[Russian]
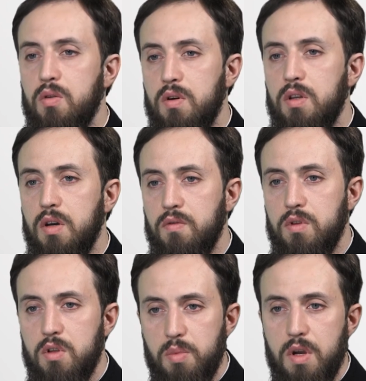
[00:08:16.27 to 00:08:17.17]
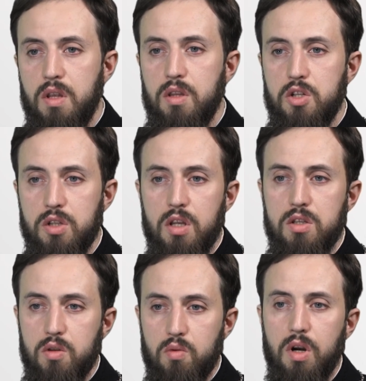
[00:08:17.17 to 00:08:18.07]
Он говорит, а вот теперь
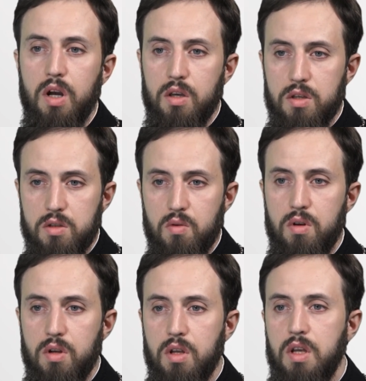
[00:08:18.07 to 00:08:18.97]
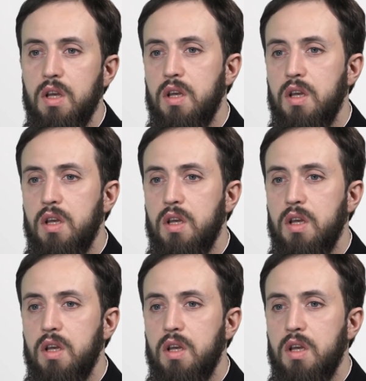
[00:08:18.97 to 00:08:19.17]
начинается другая история,